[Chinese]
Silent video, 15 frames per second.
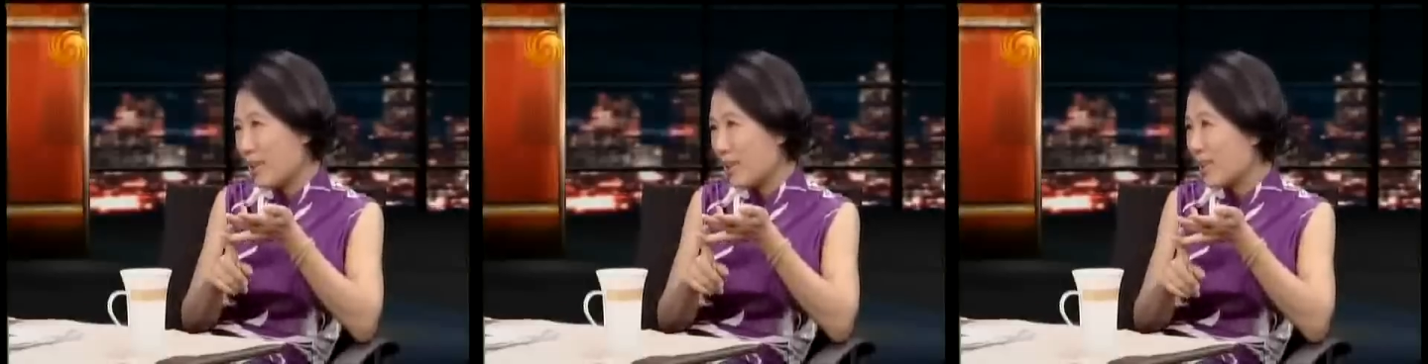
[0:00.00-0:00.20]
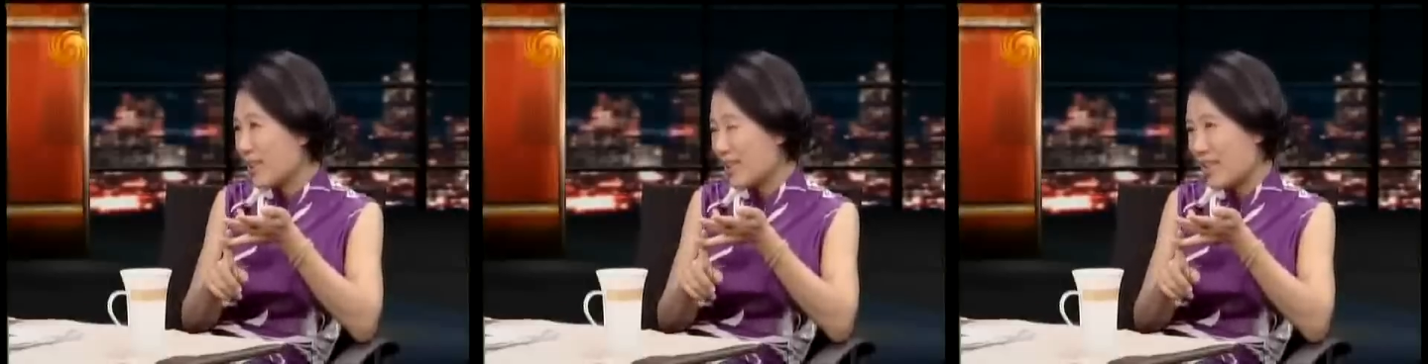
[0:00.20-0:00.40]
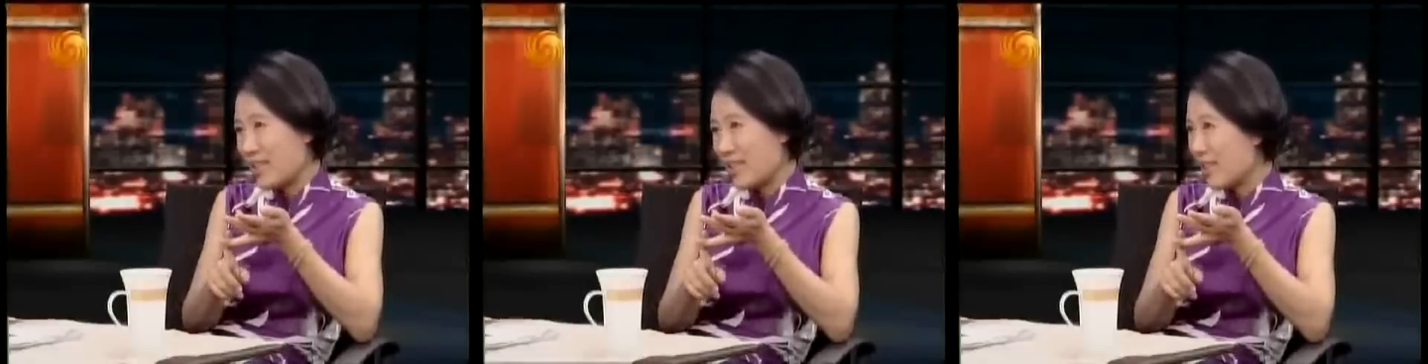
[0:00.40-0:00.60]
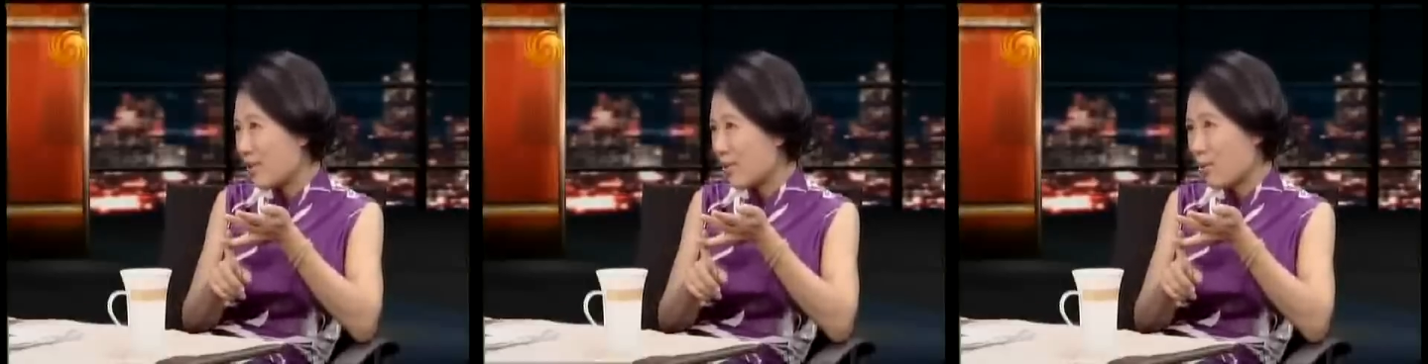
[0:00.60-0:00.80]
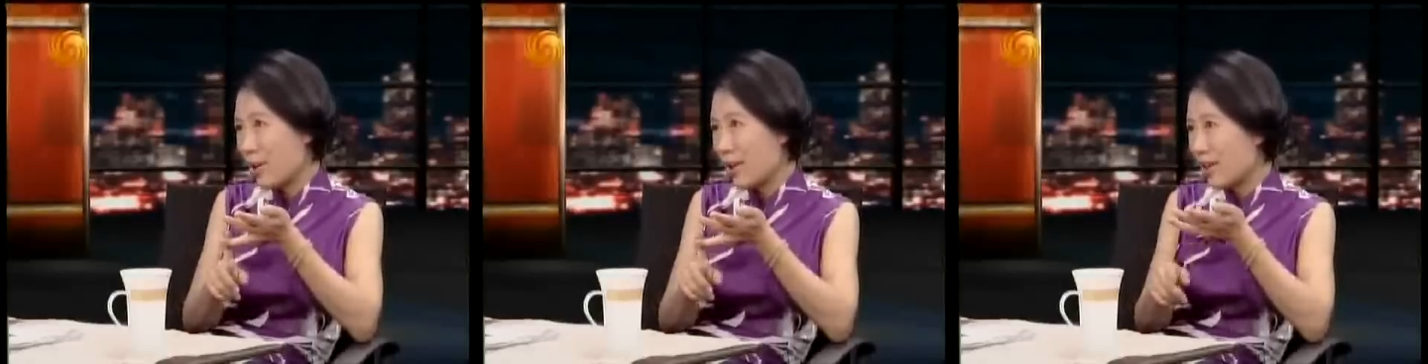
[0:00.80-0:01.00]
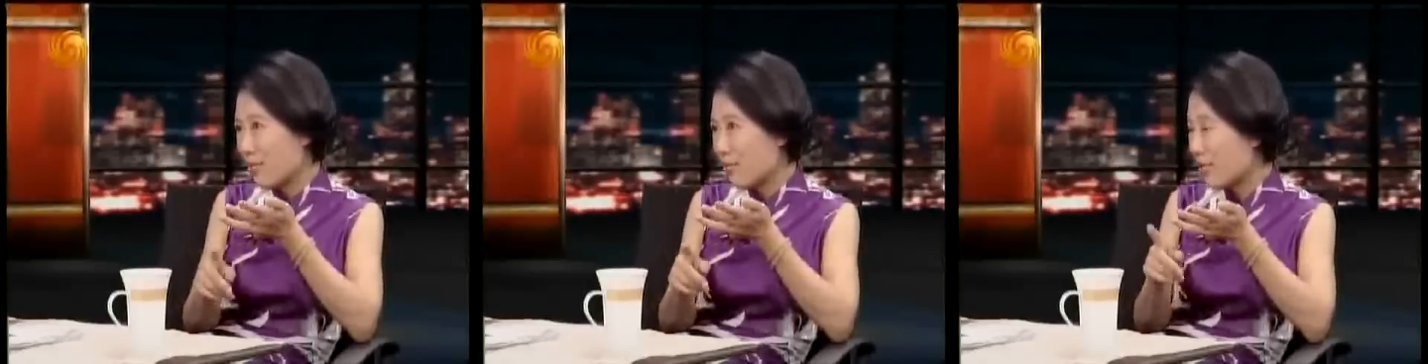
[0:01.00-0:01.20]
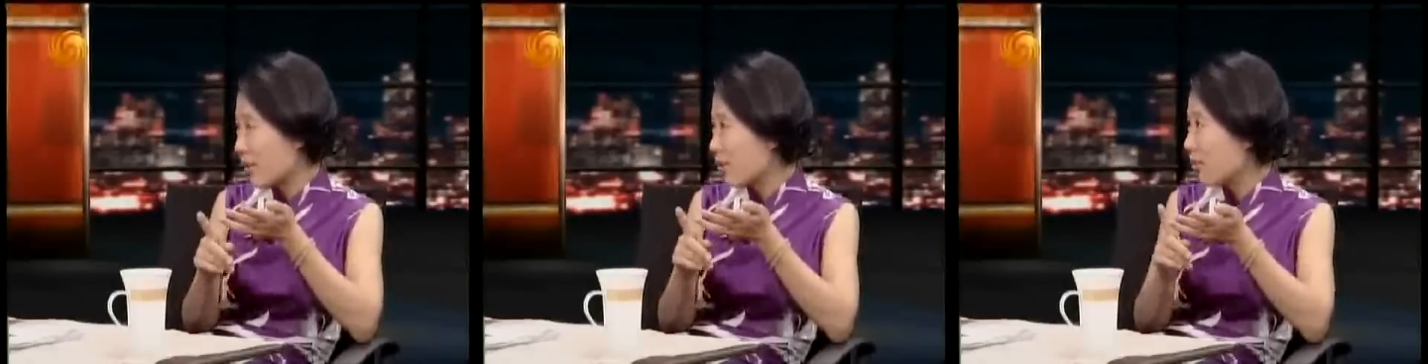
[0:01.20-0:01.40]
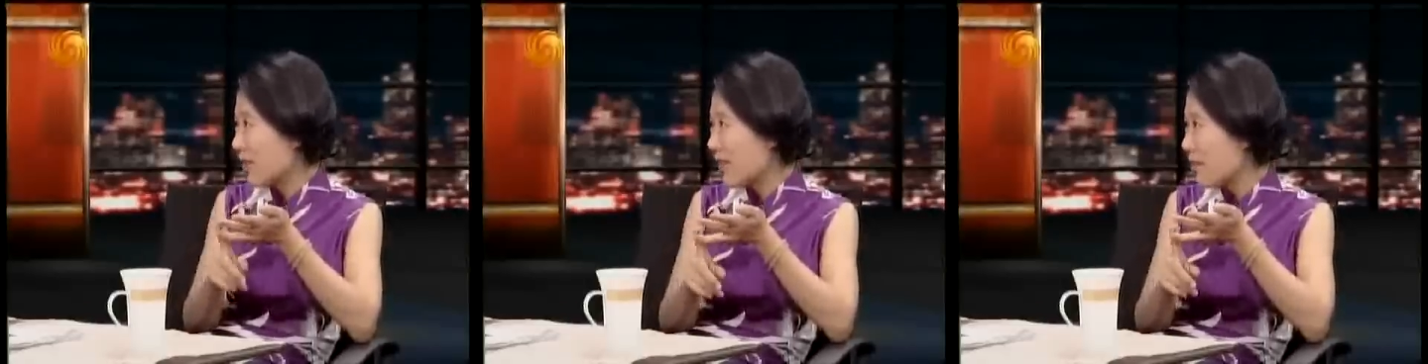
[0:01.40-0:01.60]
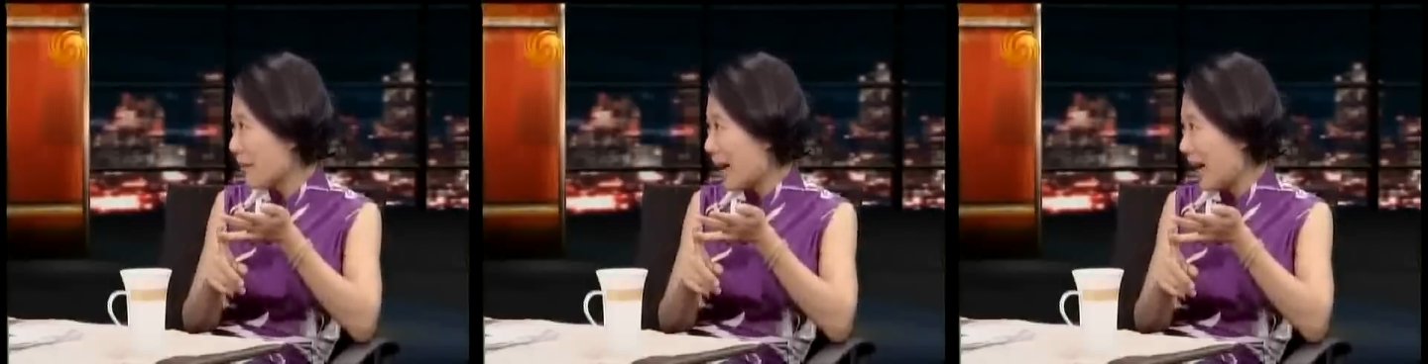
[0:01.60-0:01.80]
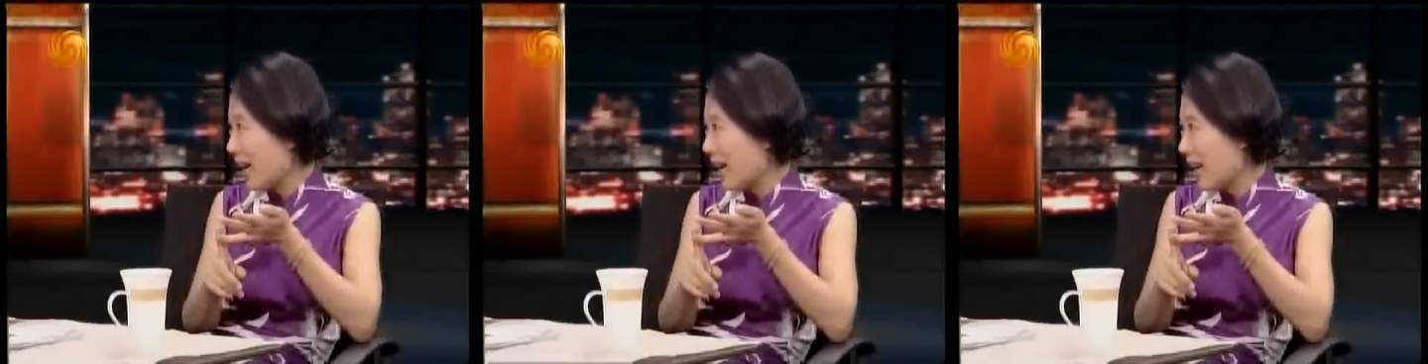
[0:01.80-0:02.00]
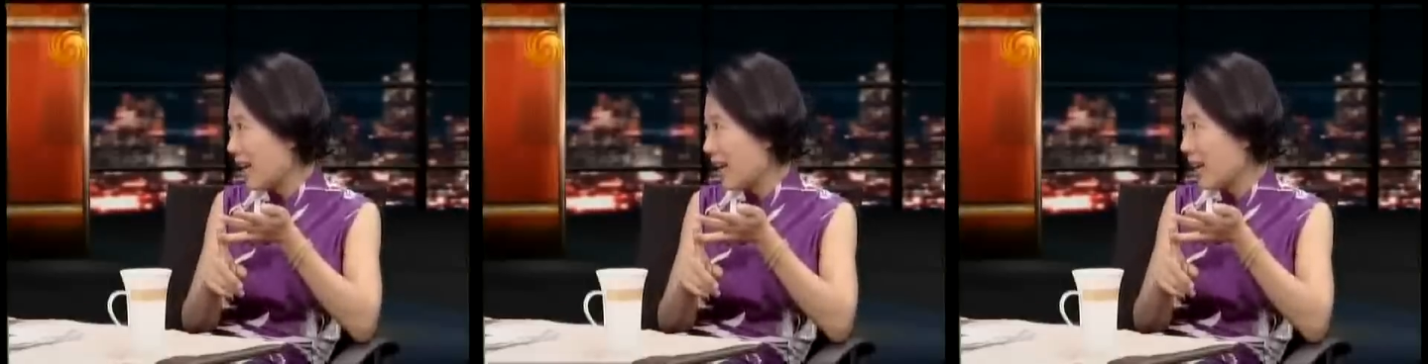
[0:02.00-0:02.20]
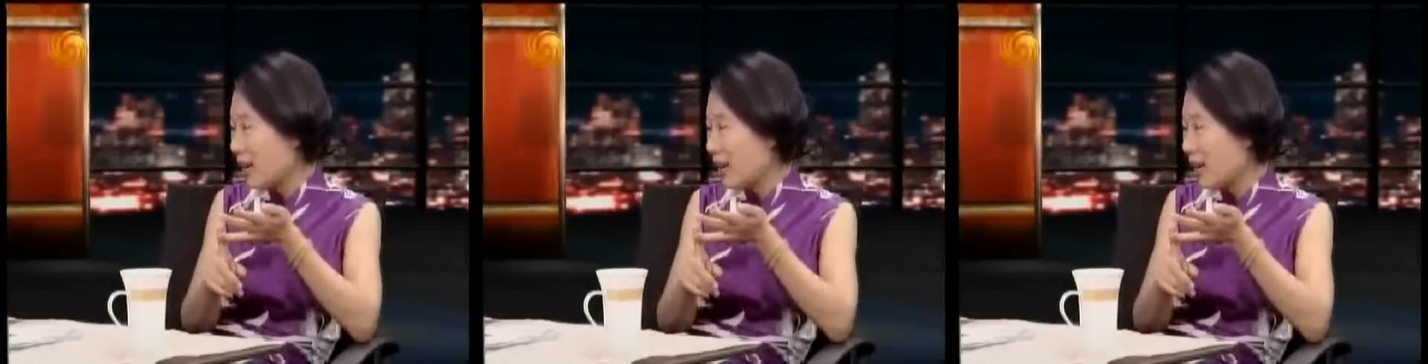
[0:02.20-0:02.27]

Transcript: 一个企业就亏了五十多亿吧？